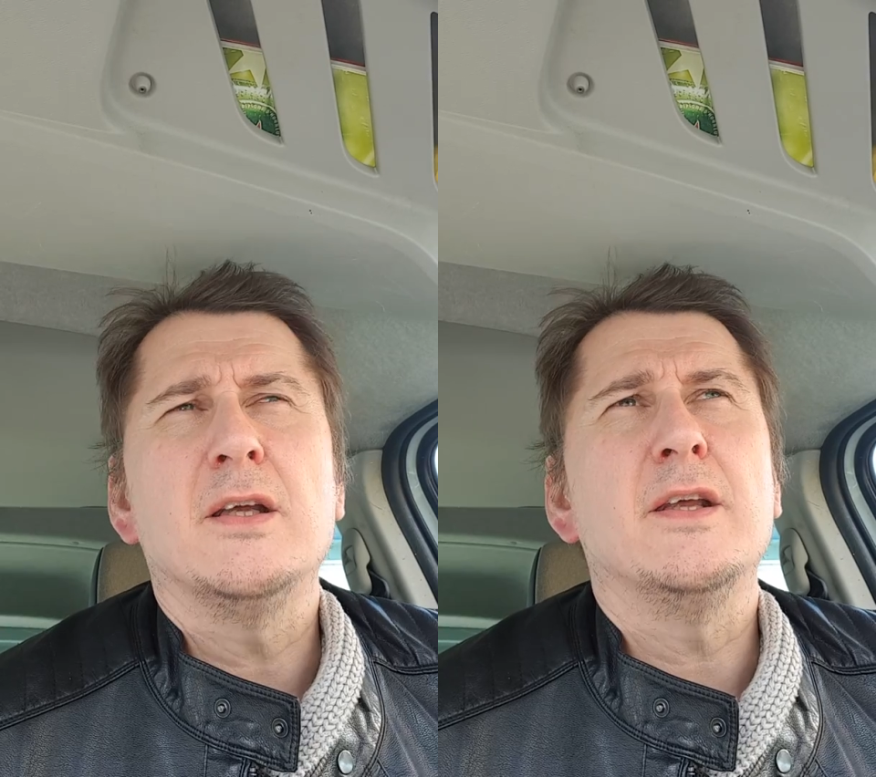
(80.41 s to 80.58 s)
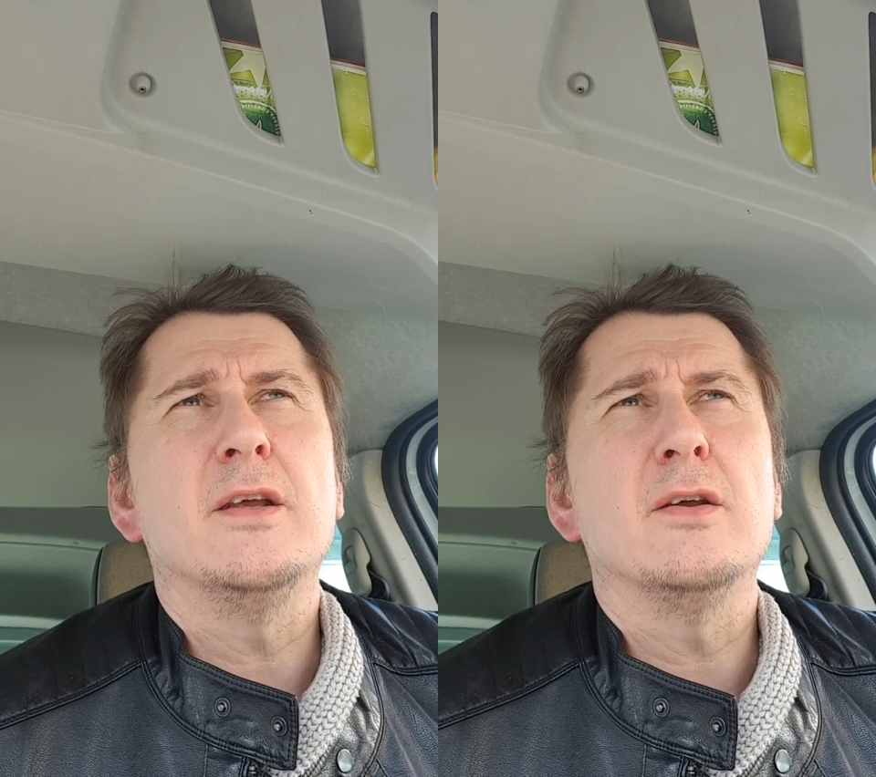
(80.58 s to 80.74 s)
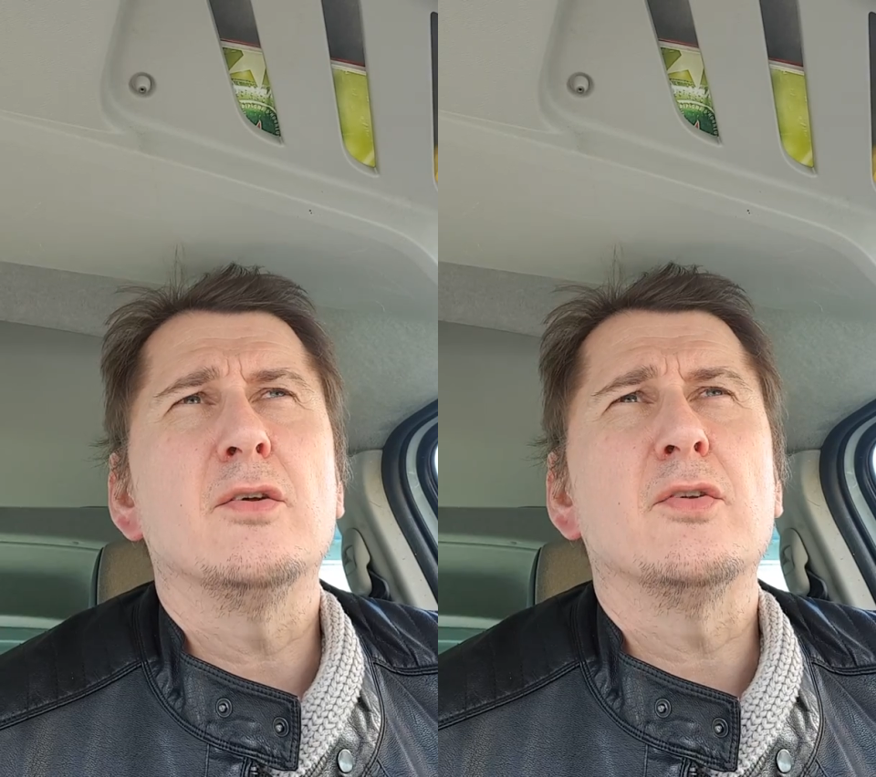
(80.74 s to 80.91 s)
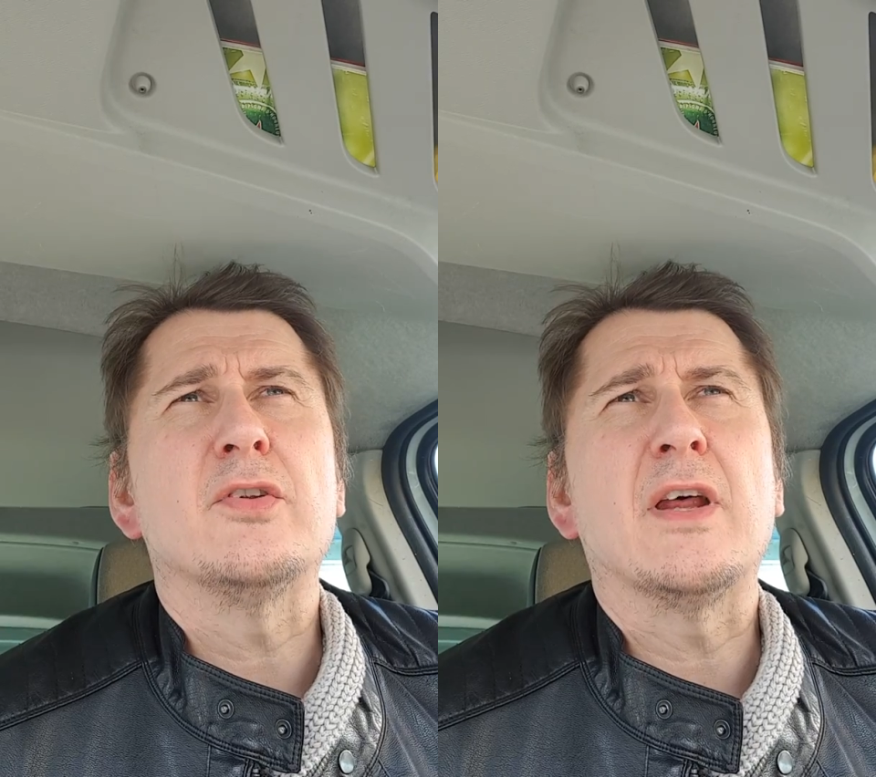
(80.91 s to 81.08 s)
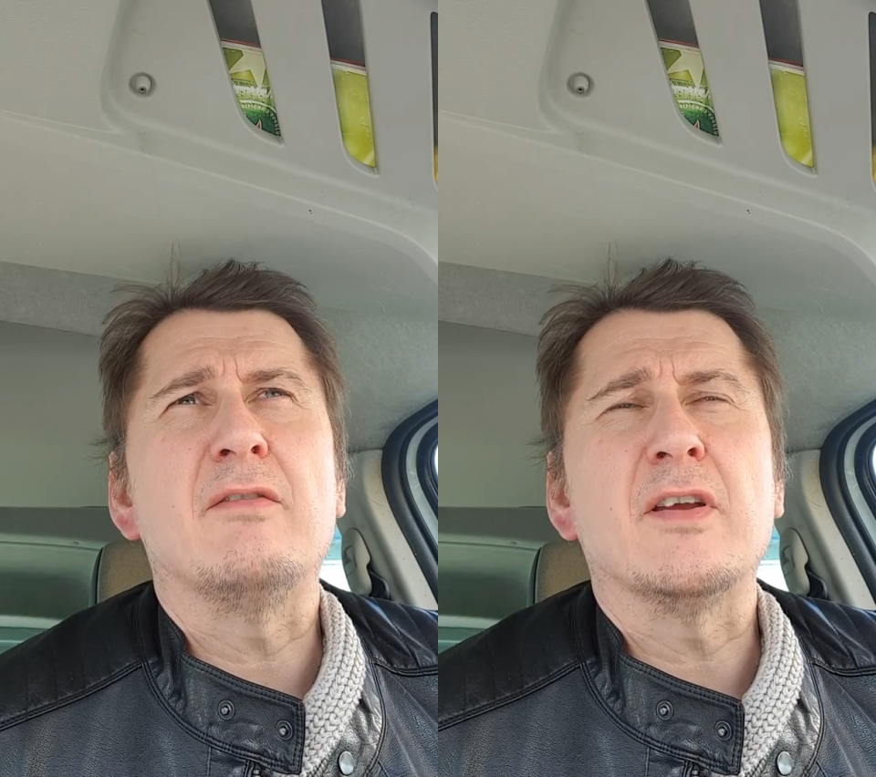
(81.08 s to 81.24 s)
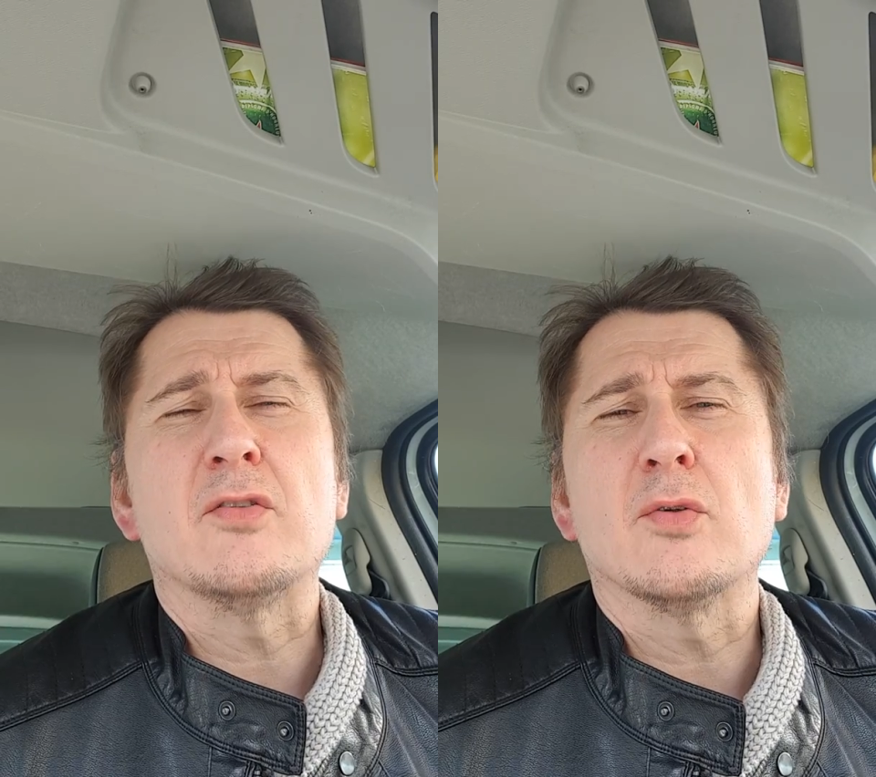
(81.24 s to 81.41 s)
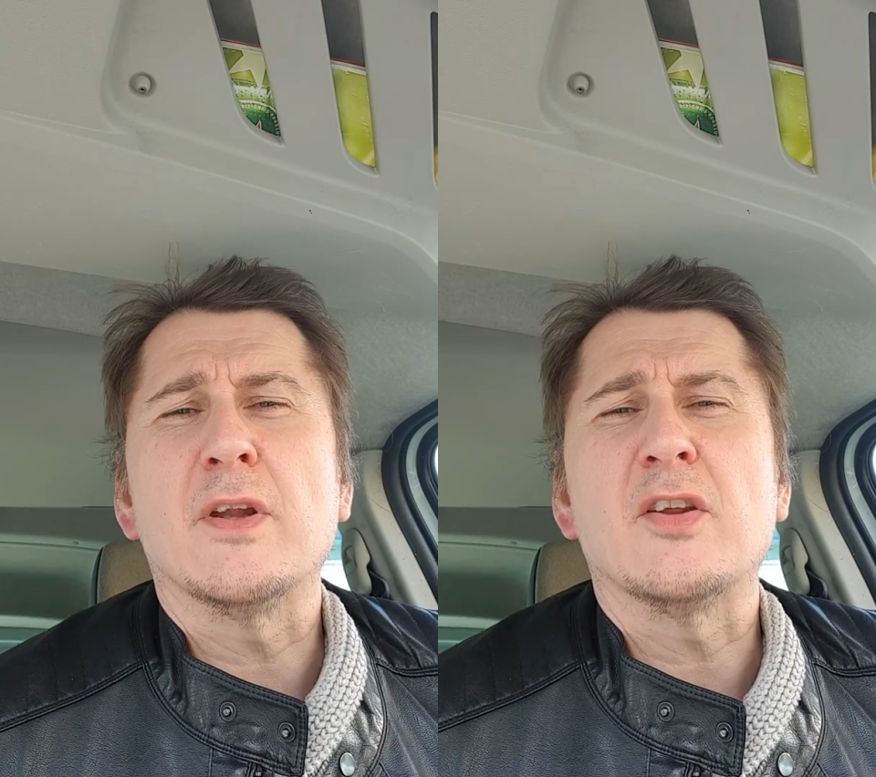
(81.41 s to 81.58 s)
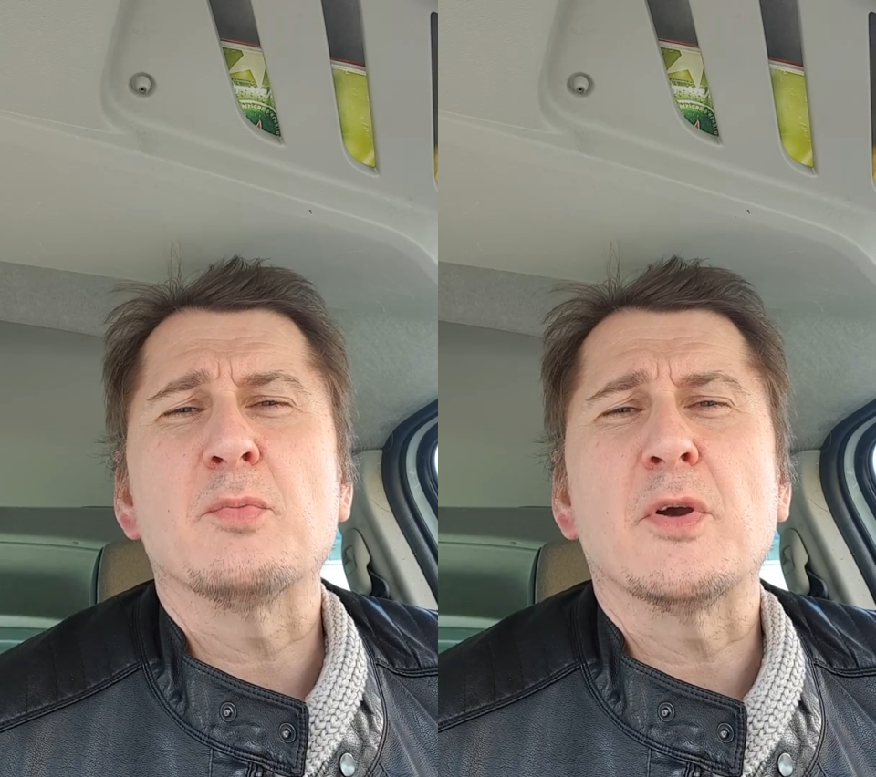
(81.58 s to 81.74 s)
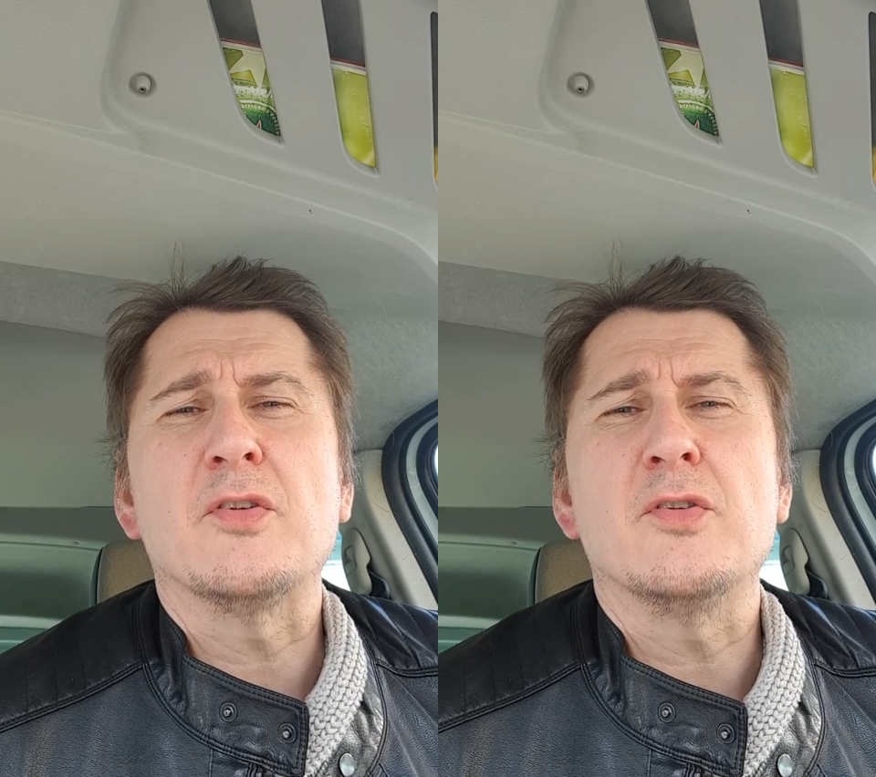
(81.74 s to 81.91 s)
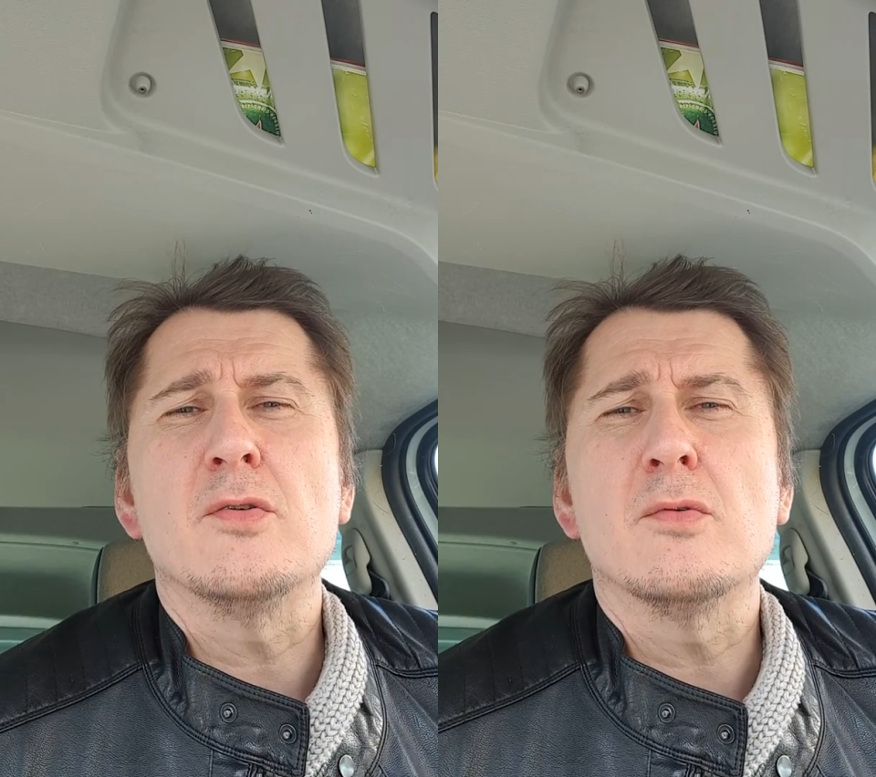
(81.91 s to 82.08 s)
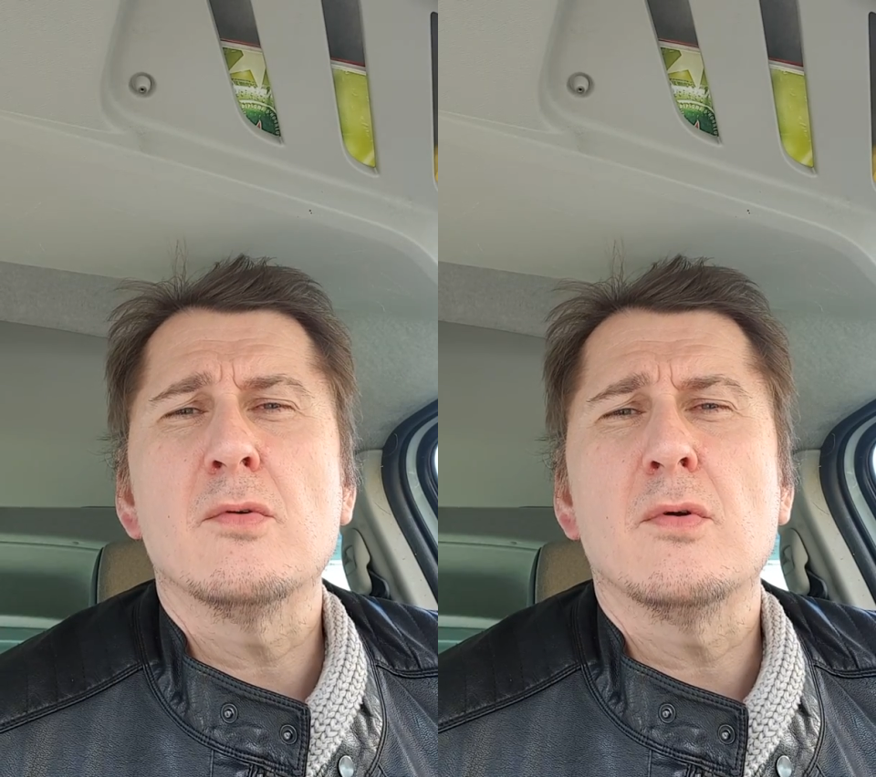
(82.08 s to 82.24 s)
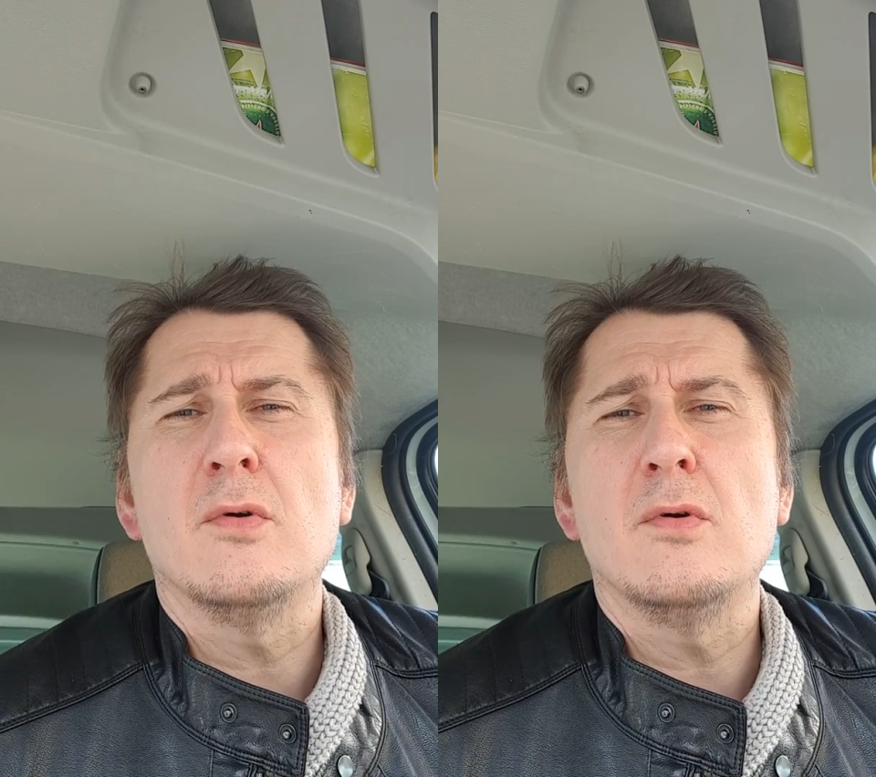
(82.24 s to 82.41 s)
et avec son
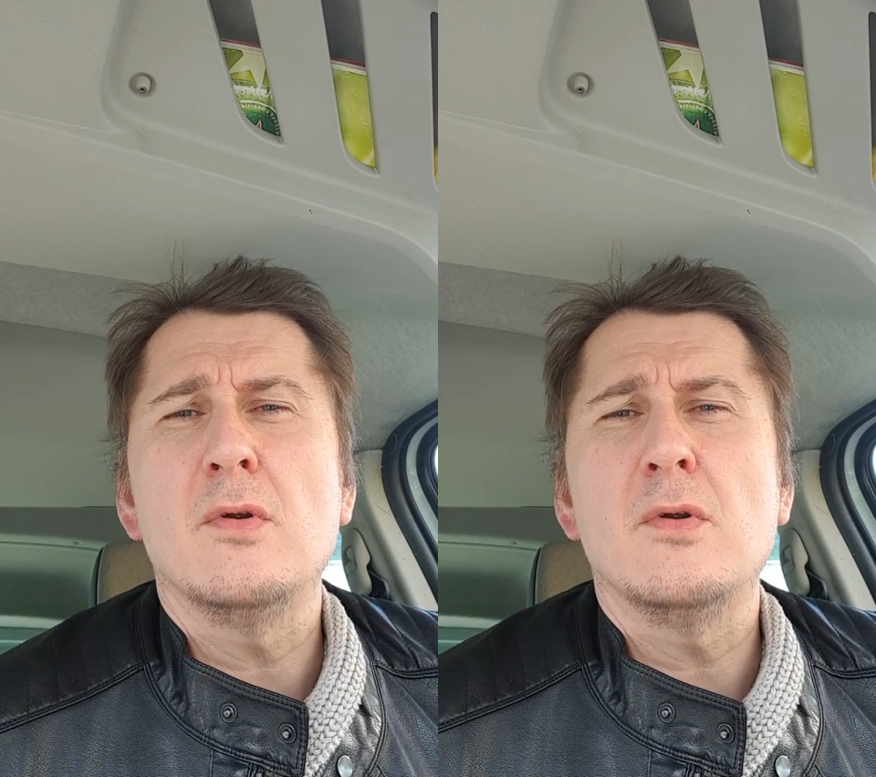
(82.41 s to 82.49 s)
expression,